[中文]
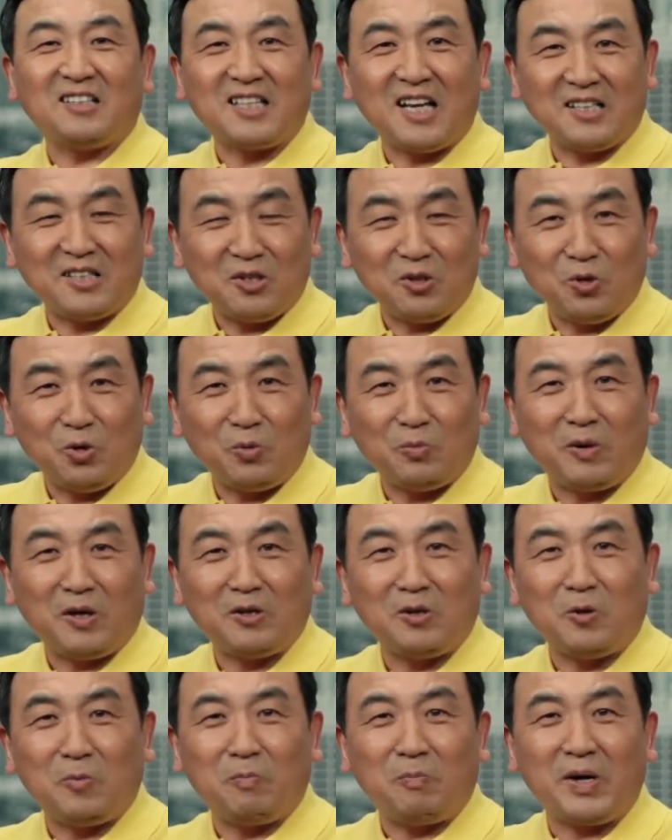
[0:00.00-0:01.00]
他的女
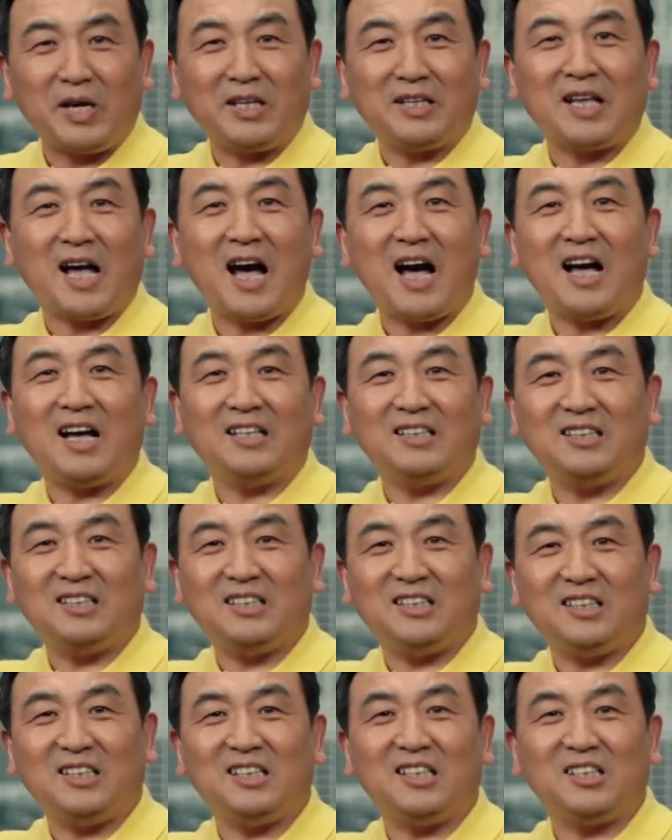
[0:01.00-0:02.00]
朋友被他
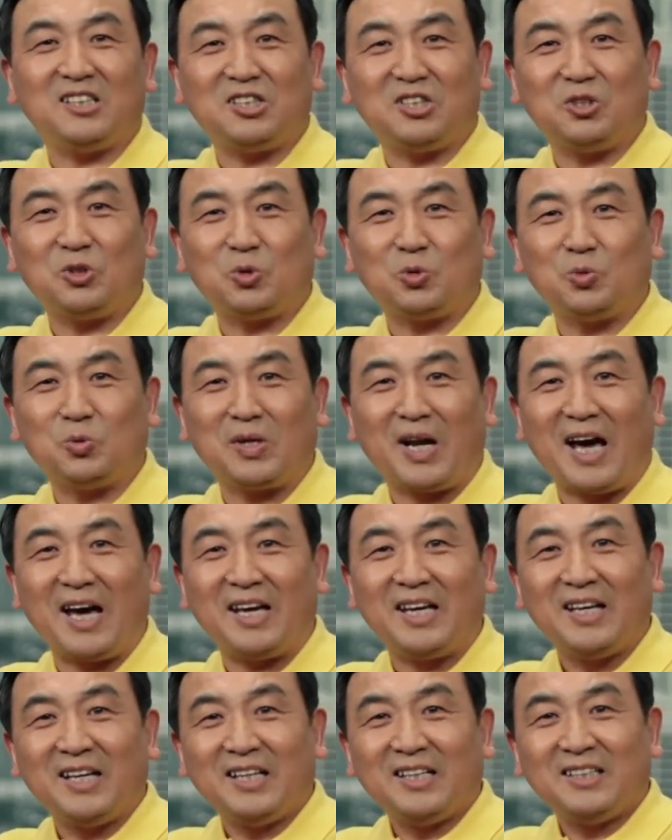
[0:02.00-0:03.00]
揭示出
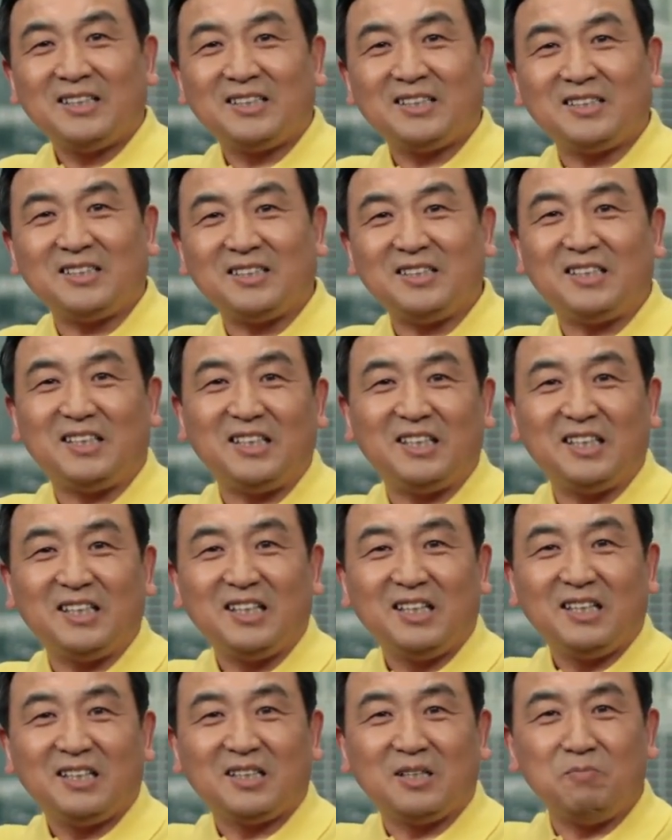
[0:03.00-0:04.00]
来自己
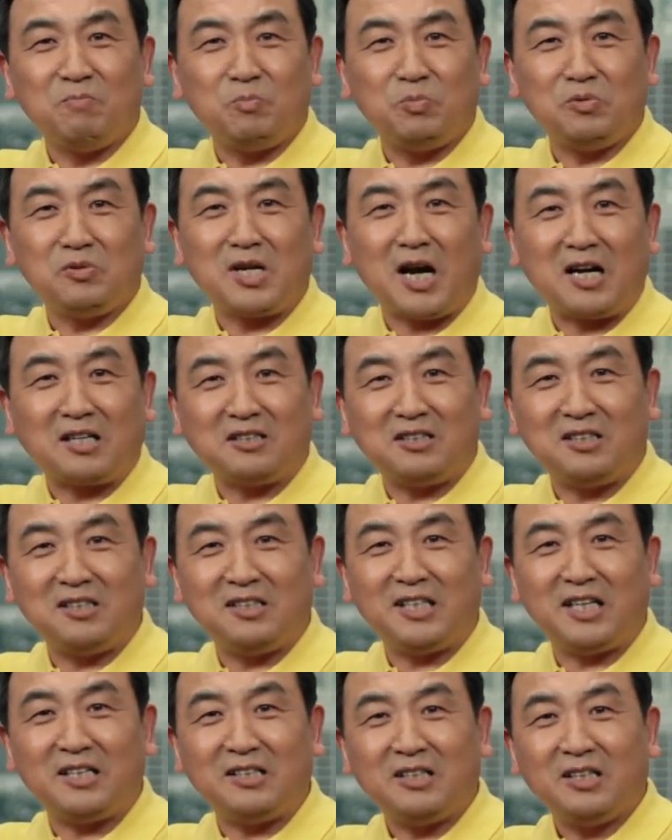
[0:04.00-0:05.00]
跟部长之
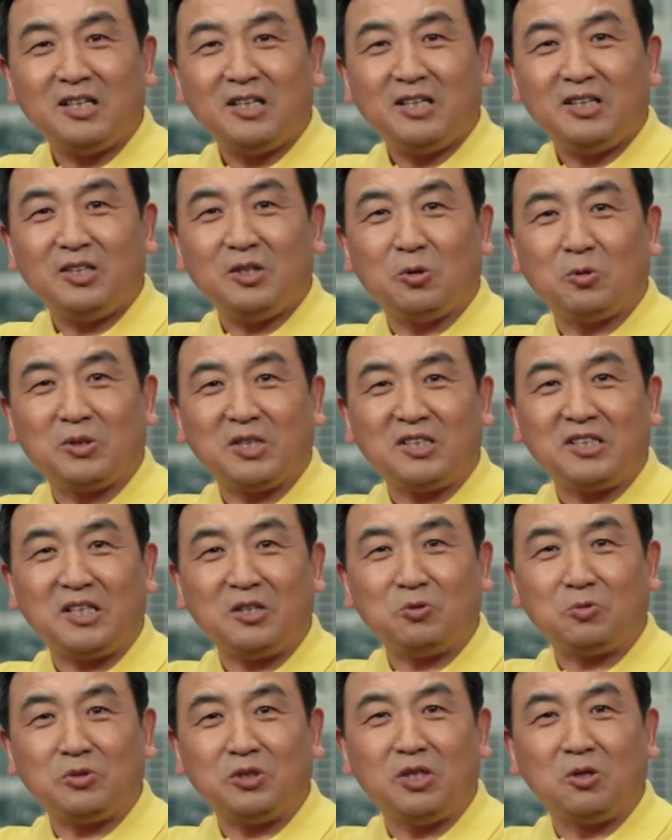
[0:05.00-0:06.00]
间有着这
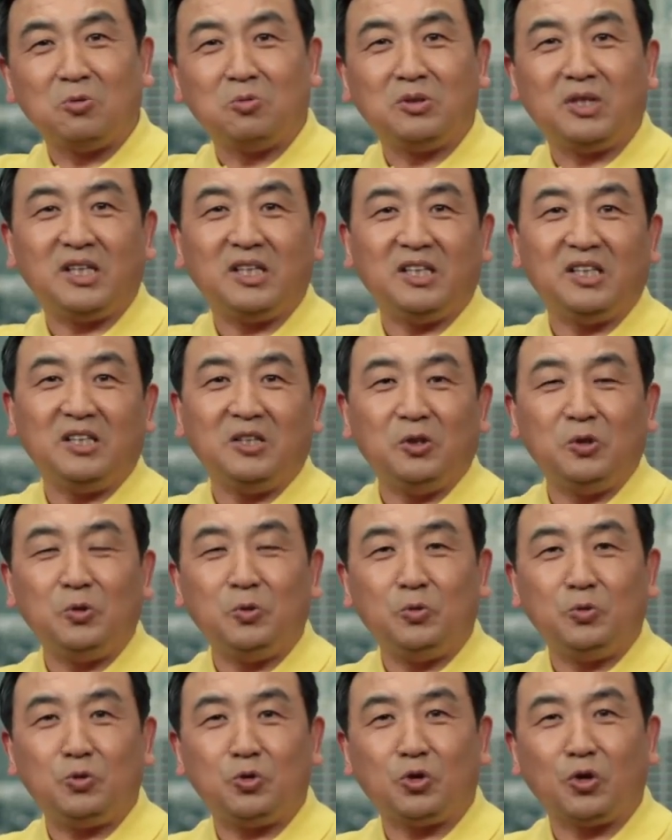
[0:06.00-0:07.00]
种肉体
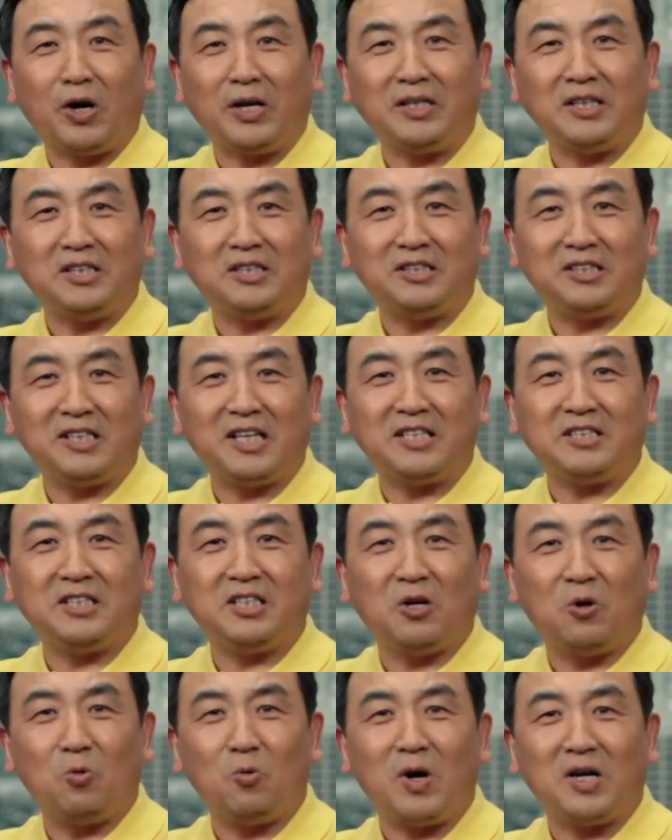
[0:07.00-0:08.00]
与权力之间
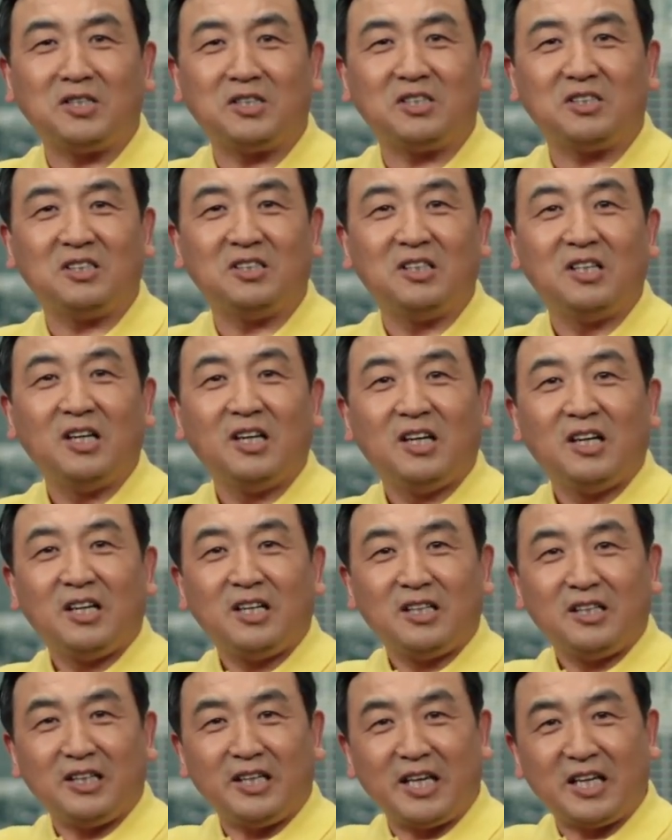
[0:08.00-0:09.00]
交换时，
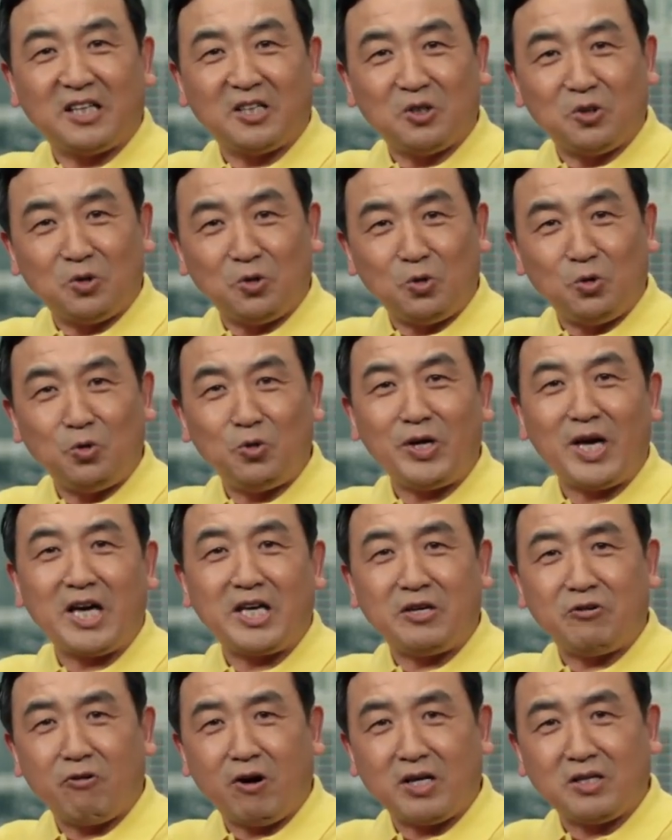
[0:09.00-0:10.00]
那个女
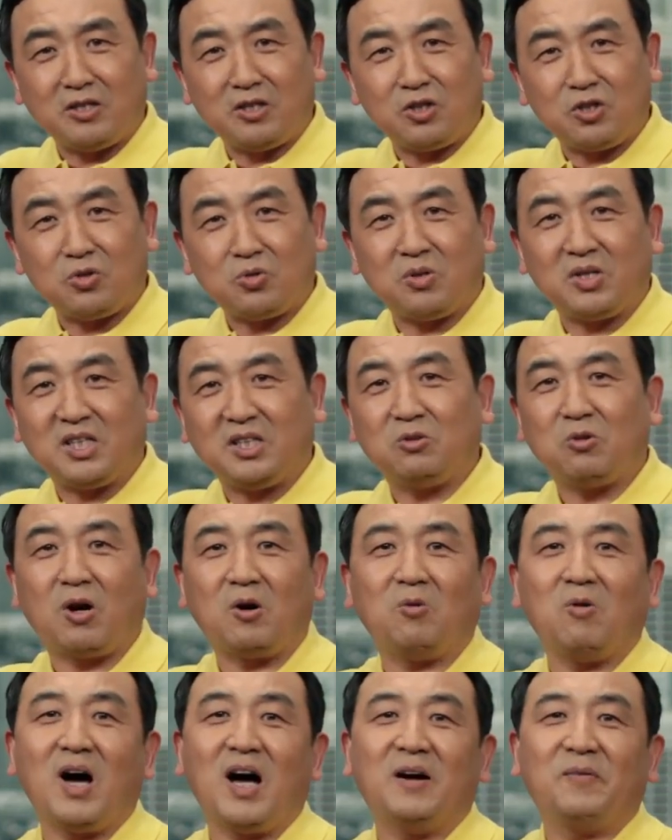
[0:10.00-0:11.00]
演员说了一段
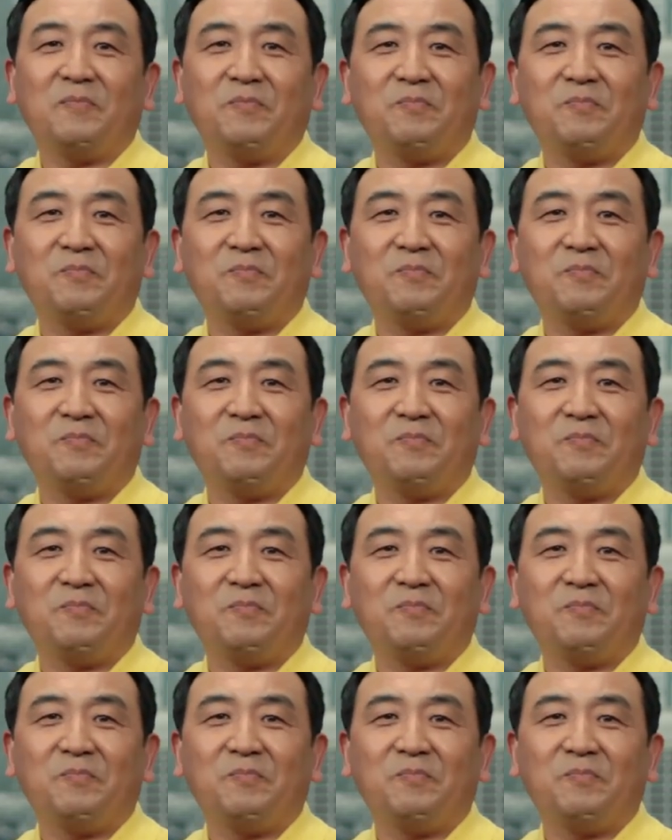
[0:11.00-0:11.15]
话。